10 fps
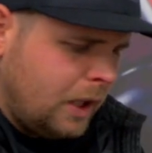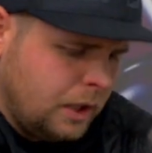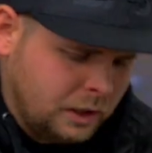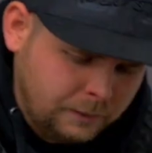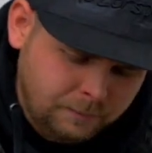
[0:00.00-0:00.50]

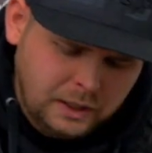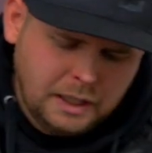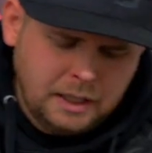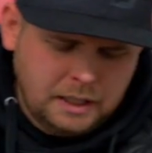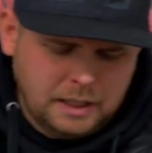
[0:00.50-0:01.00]
Ähm,
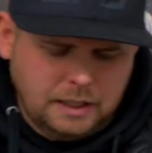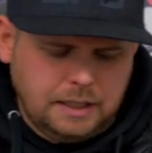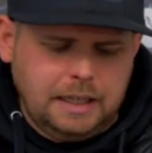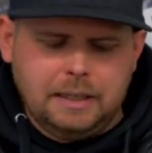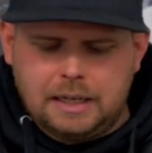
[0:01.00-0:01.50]

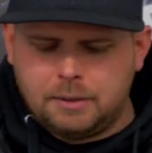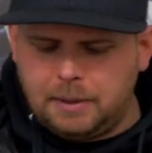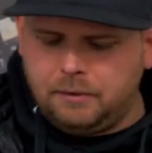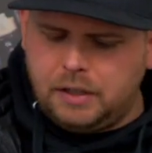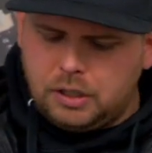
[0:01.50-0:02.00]
je, also bei
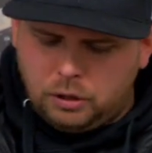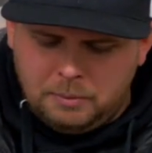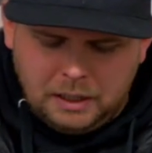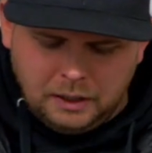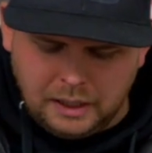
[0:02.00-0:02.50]
einem
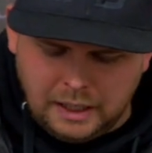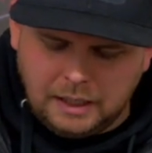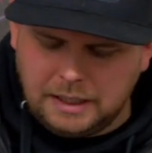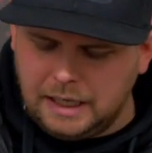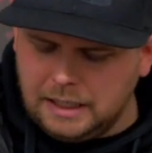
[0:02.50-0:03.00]
Fächerkrümmer,
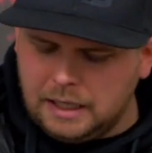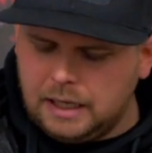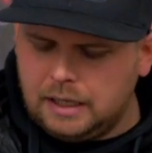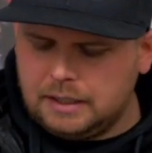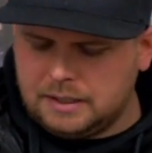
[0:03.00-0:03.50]

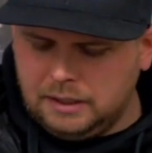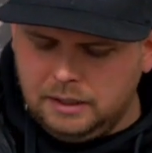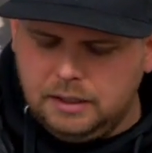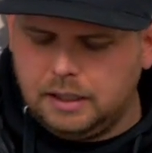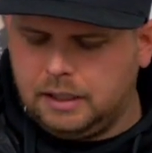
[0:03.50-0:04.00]
jeder
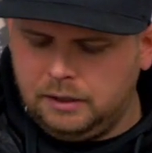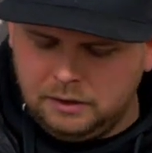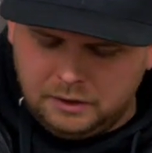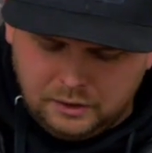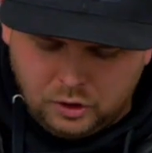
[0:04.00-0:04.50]
Zylinder
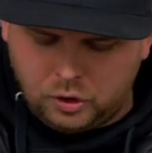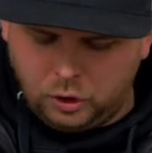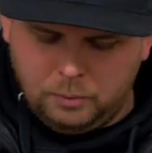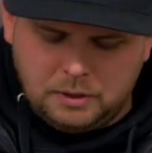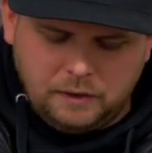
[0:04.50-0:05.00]

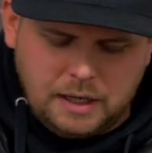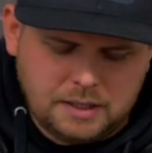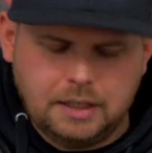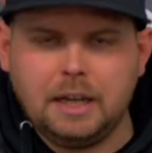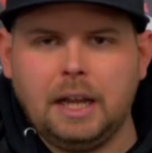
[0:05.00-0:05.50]
strömt
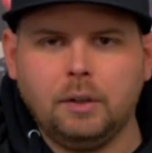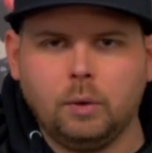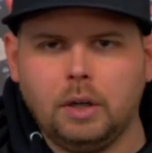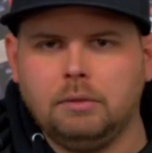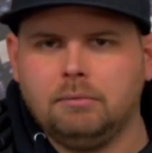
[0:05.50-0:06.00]
quasi in ein
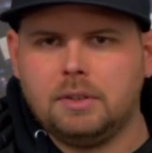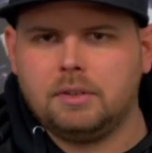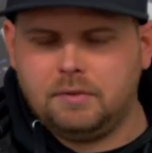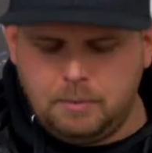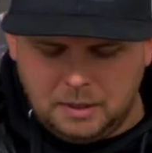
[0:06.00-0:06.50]
Rohr. Das
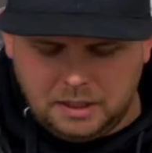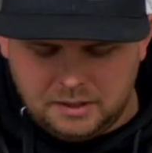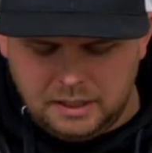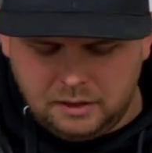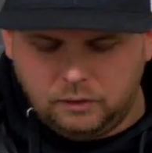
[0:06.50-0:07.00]
ist, wie man hier
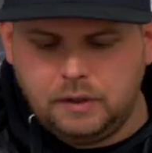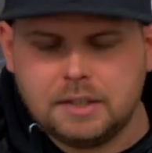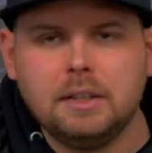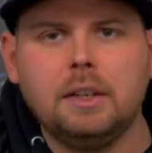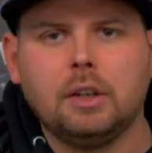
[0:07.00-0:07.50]
sieht, ein
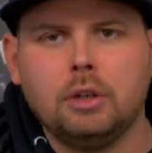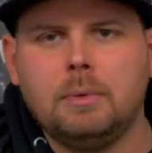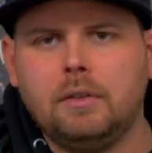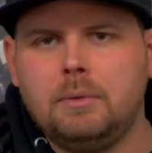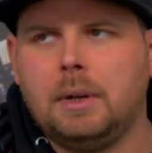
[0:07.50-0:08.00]
Vierzylinderkrümmer,
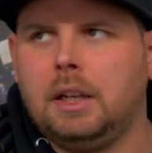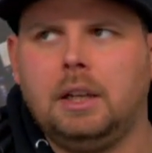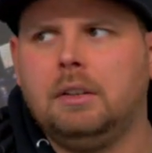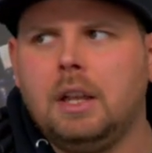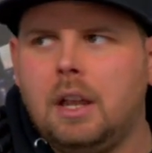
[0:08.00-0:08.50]
wie
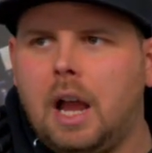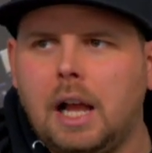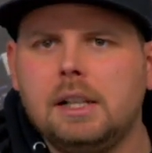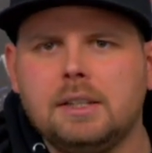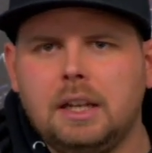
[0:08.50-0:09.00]
bei
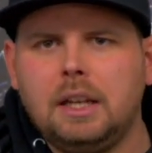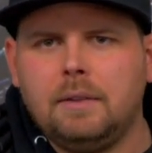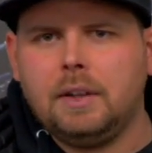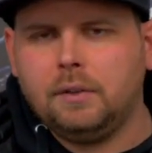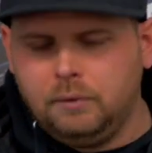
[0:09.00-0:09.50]
allen
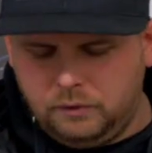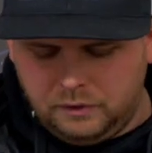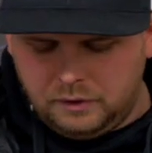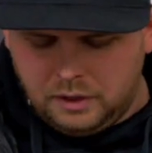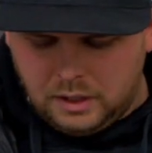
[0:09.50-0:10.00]
Serien
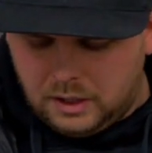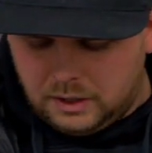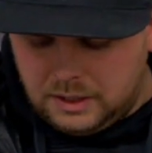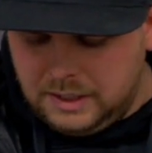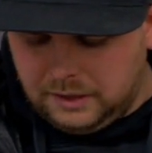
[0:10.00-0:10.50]
MX5
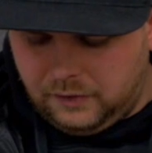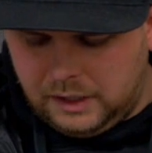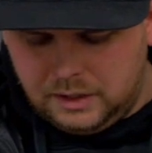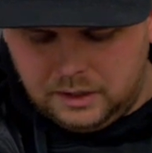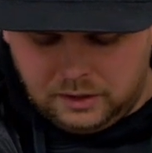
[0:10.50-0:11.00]
dieser
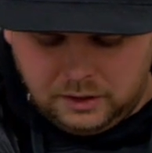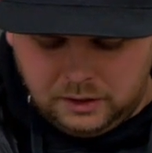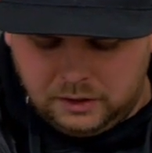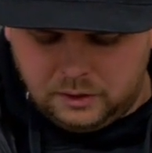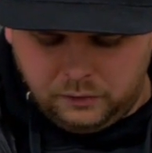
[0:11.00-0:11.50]
Welt
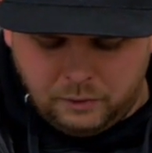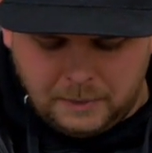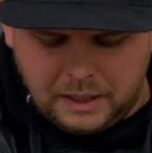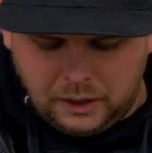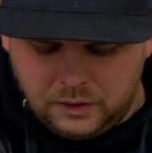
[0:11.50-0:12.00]
äh, so vom
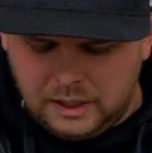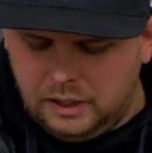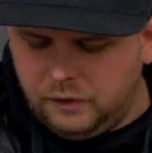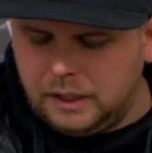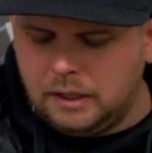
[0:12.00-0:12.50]
Band
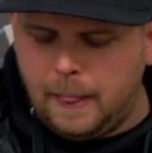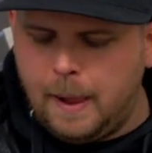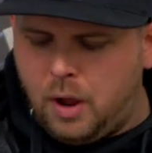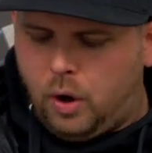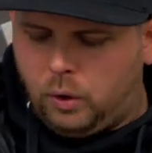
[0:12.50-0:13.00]
ausgeliefert.
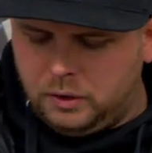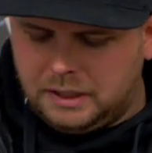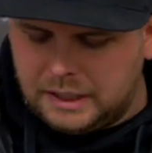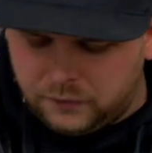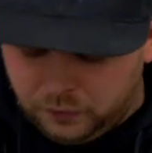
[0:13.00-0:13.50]
Und jetzt